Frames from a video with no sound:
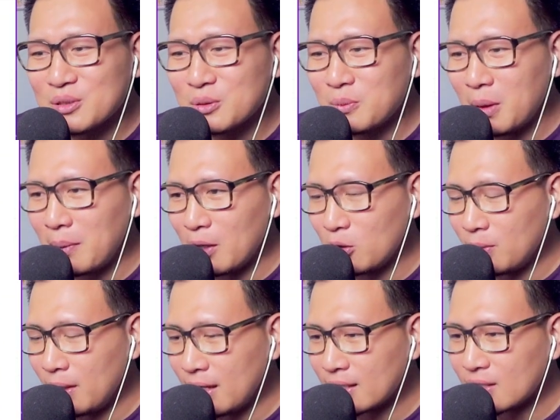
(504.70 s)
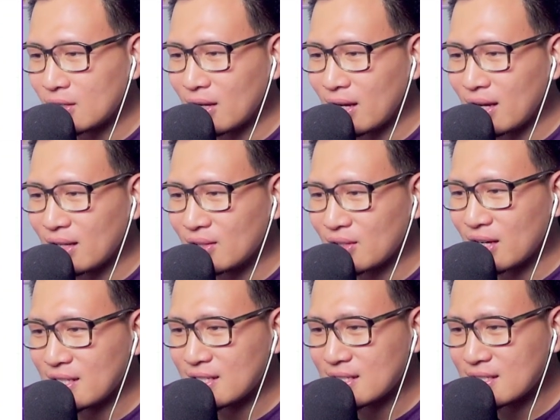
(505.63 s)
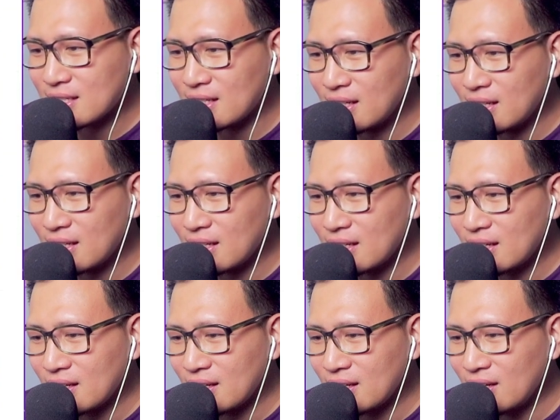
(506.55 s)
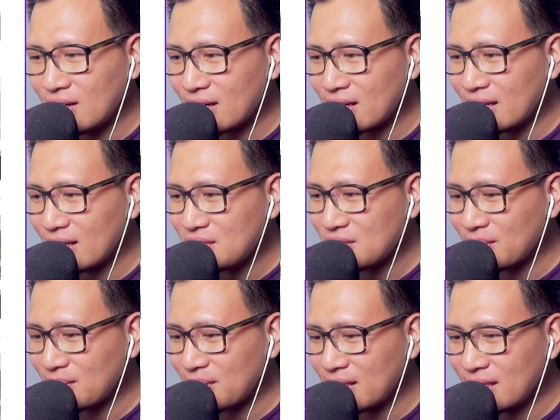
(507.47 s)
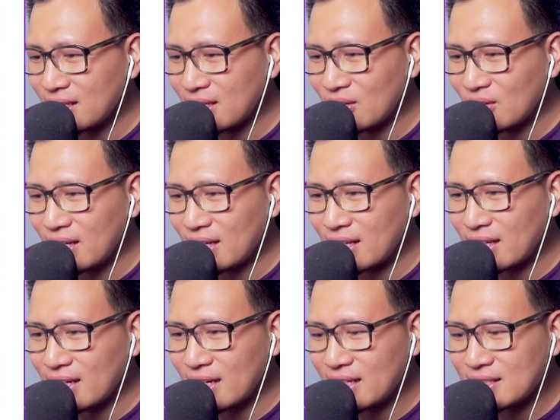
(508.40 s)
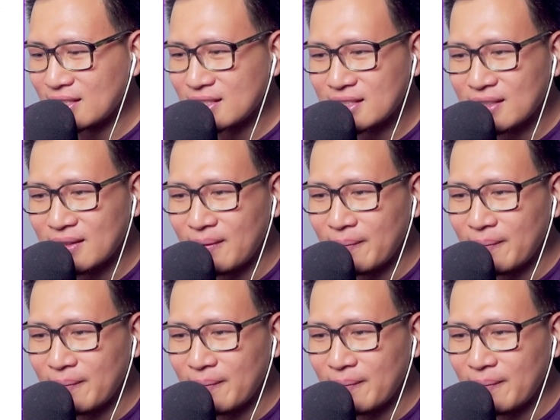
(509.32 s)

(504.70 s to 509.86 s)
sumpah malu banget kalau kayak gitu guys asli oke jom kita tengok lagi guys